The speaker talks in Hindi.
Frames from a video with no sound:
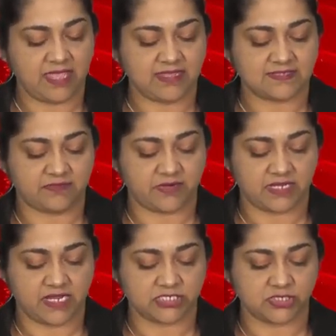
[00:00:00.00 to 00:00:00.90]
ऐसे
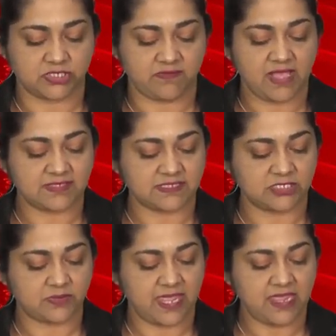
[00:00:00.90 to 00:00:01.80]
फरकेश तिवासी
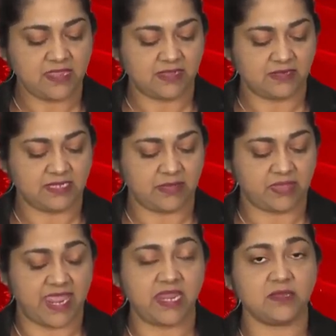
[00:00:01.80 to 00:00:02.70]
जो है ये
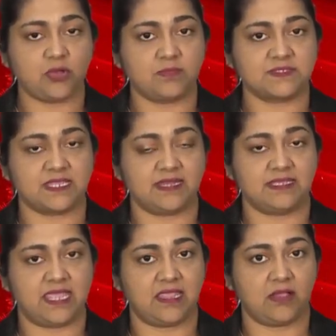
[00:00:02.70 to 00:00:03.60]
बह इनकम्स के
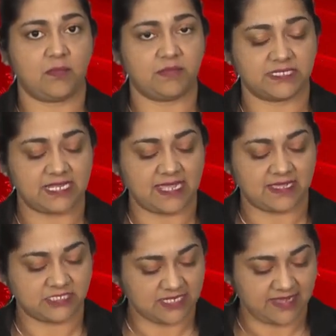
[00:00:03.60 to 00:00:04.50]
लिए
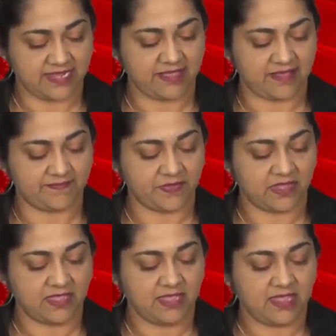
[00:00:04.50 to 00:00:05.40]
बदला जाएगा
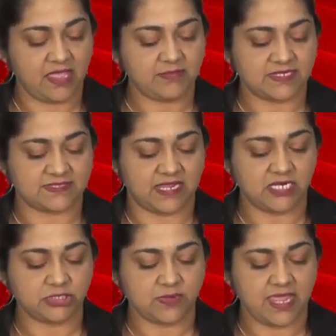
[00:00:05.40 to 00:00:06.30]
एम एस डे
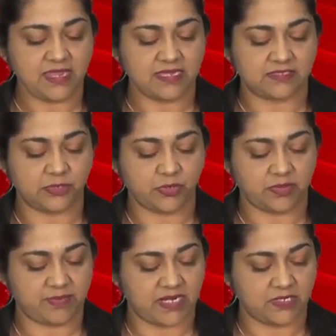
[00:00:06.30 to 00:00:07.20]
जो है ये
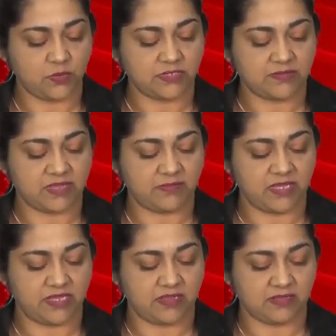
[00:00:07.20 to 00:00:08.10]
दुर्ग पैरियोड में
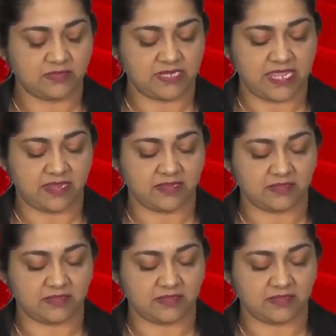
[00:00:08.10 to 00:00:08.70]
भी ये